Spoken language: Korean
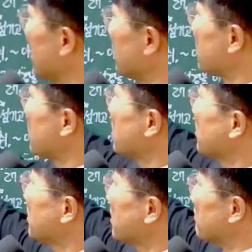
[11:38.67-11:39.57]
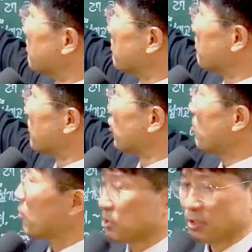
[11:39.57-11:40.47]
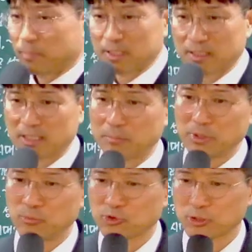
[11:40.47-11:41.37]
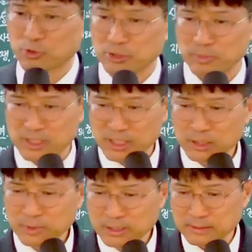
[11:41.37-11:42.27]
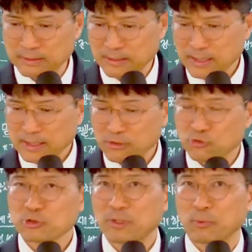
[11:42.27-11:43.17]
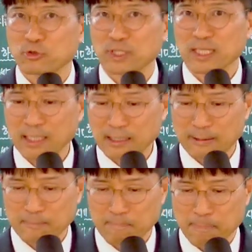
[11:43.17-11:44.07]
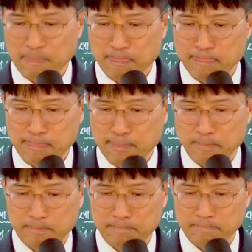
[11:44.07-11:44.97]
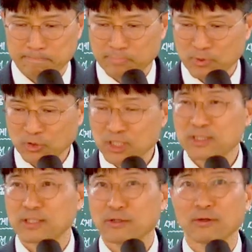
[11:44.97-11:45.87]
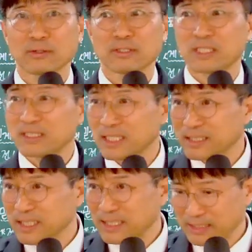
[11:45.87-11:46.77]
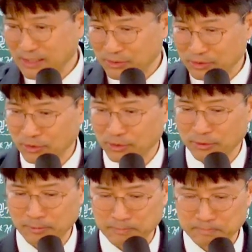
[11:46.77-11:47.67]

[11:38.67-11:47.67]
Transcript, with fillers: 지금은 요한복음 18장 36절을 보시면 지금은 예수님의 보좌가 어디 있어요? 셋째 하늘에 있잖아요. 그죠?